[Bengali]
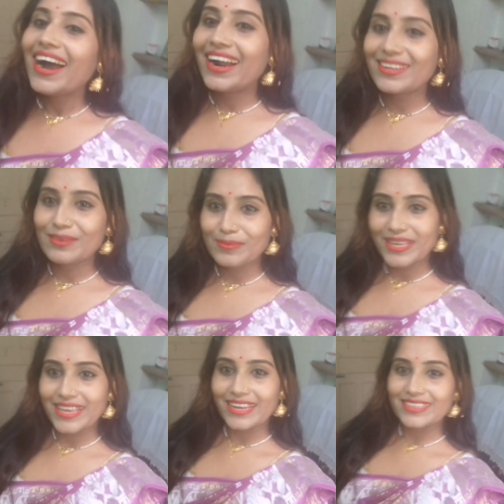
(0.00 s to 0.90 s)
আর
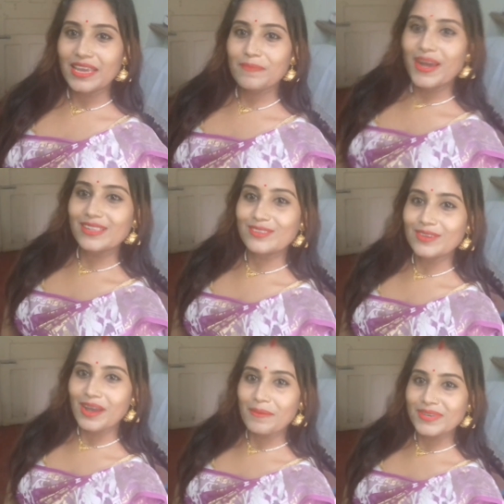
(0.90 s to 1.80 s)
তোমরা দেখতেই
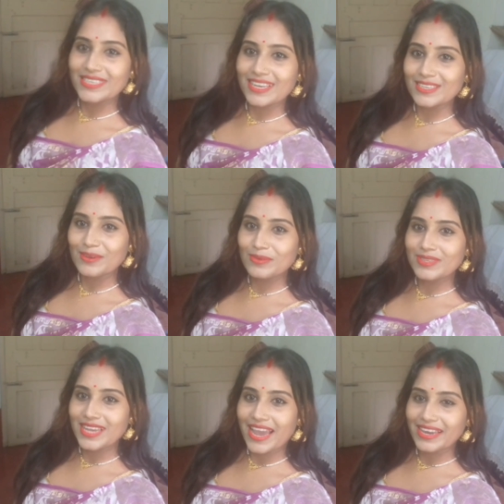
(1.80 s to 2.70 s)
পাচ্ছ আমি সেজে
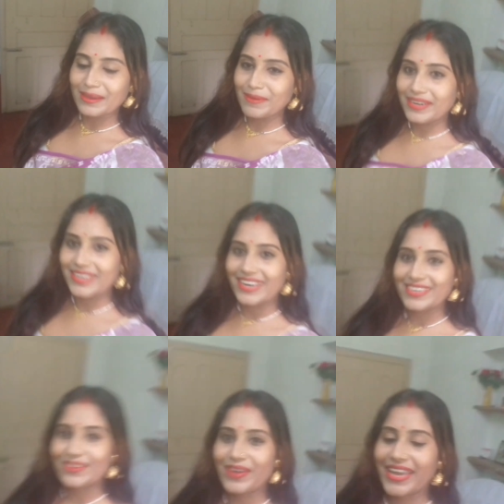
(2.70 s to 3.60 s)
গুজে একেবারে
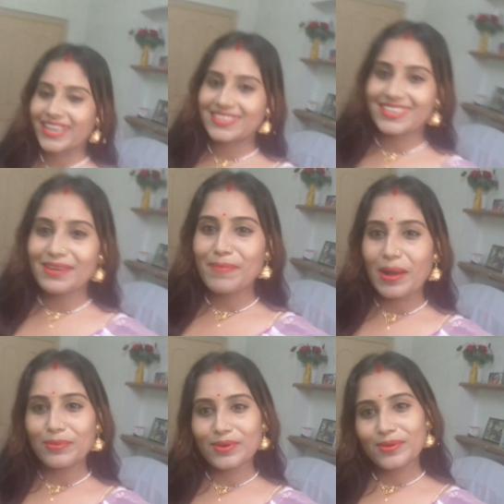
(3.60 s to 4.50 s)
রেডি হয়ে গেছি
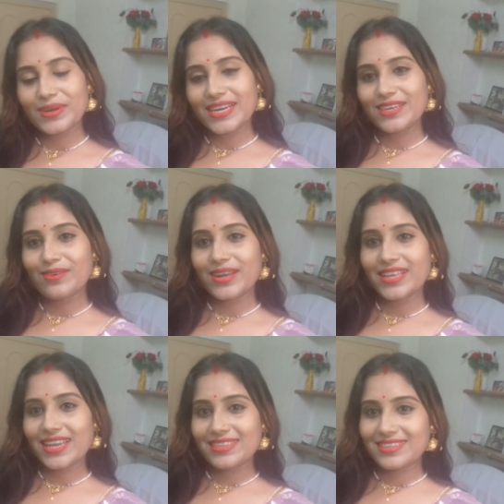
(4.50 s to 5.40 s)
বাবুকেও রেডি
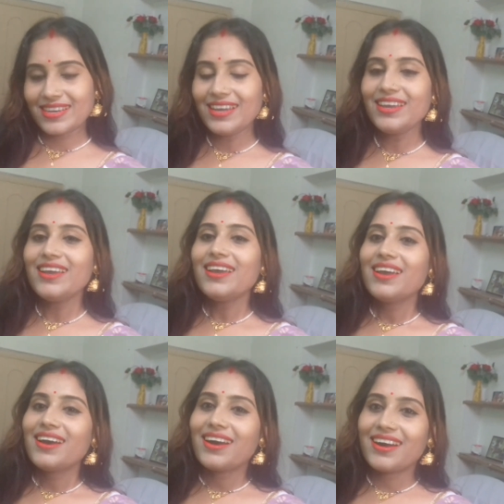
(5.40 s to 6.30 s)
করে দিয়েছি
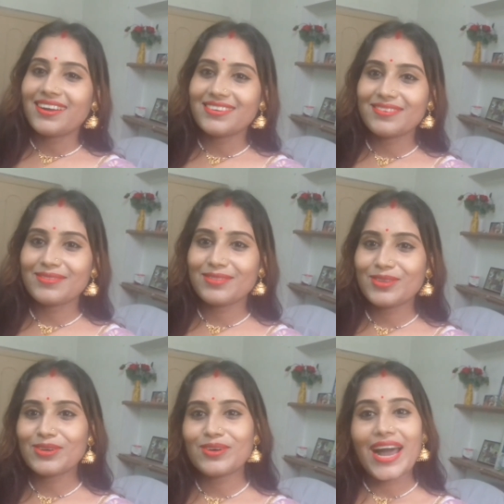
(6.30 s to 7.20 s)
আর
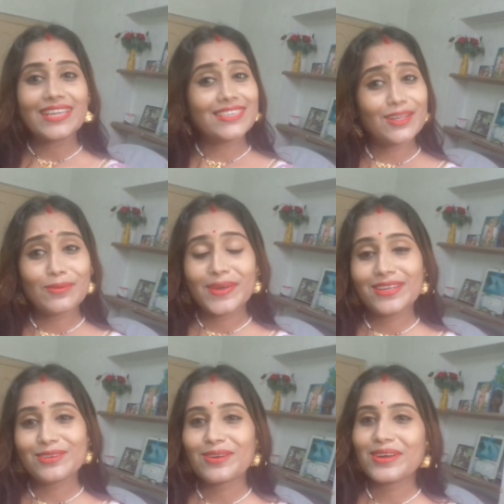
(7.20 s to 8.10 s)
তো আজকে
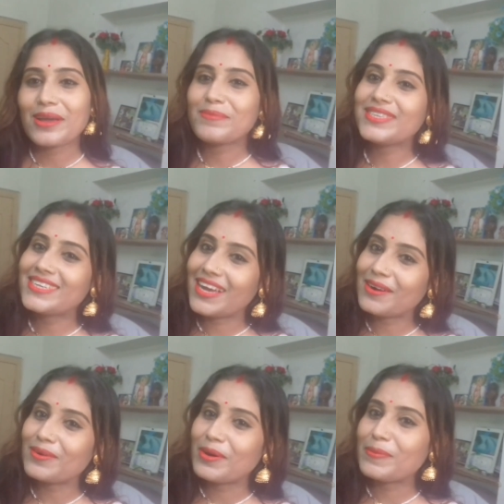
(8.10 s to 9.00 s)
তোমাদের সঙ্গে আমি
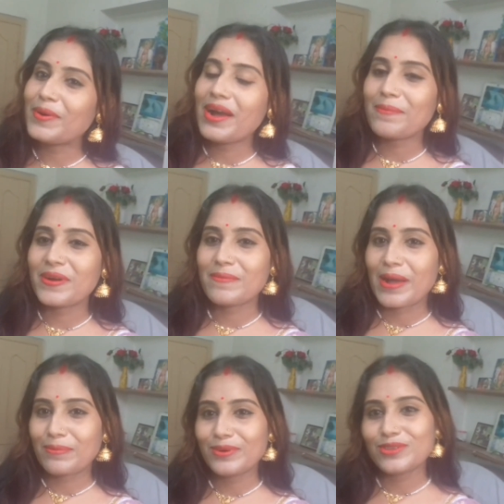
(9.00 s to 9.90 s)
শেয়ার করব আমার
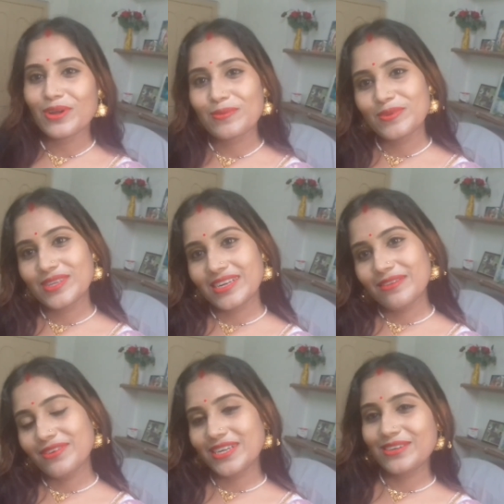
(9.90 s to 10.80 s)
বাবুর
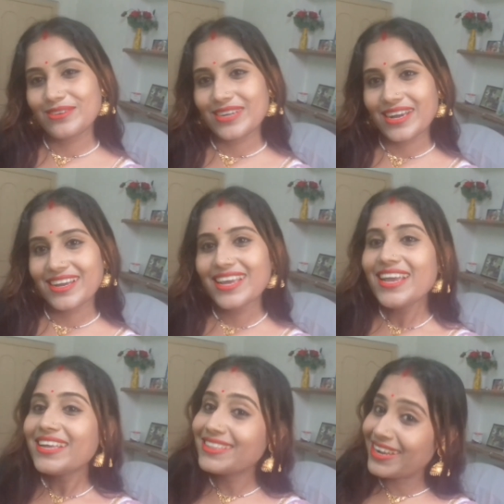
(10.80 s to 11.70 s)
জন্মদিনের ভিডিওটা
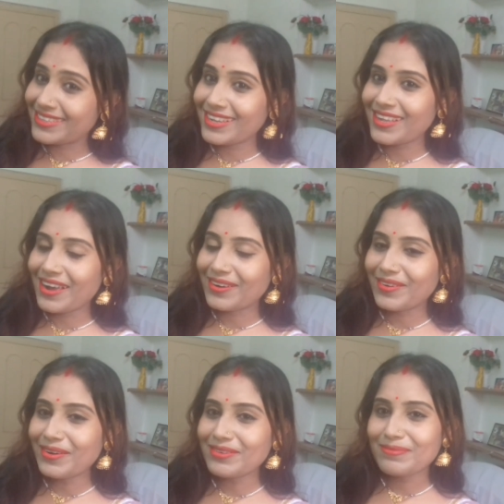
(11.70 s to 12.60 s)
দেখতে
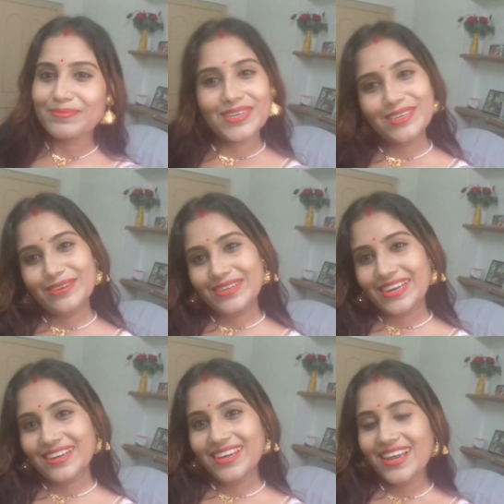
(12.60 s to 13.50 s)
থাকো
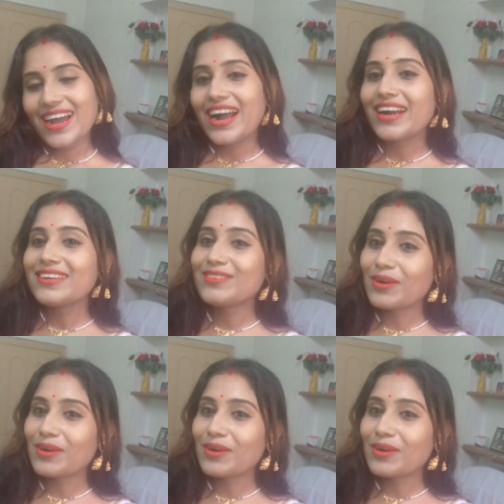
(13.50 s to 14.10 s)
ভিডিওটা আর